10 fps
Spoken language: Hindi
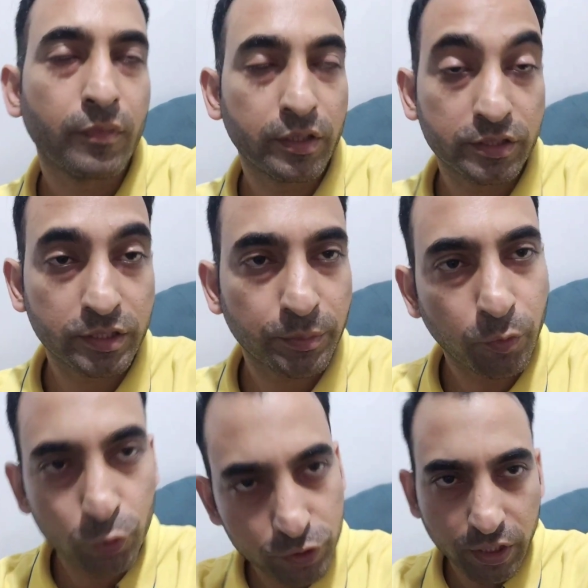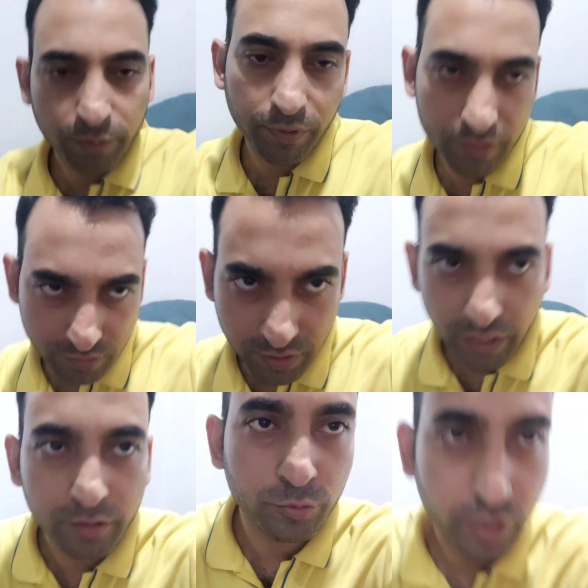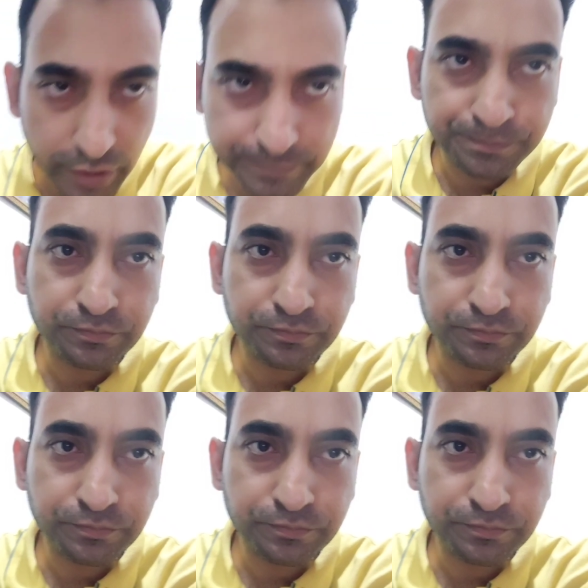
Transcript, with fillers: अच्छे से पहुँच जाएँ बस यही दुआ है